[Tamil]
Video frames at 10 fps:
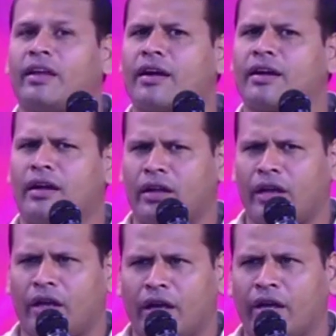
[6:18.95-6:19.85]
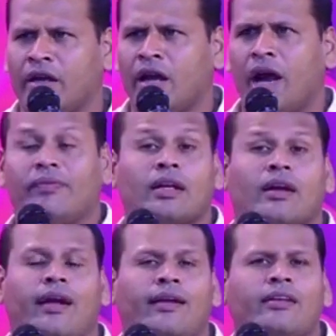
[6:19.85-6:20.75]
நீங்க கண்டீங்க
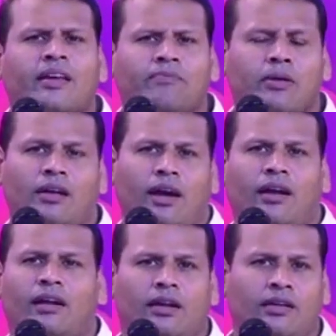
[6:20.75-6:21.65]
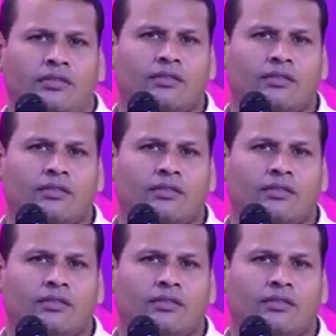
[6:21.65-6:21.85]
அவர்கள் அழிக்கப்பட்டார்கள்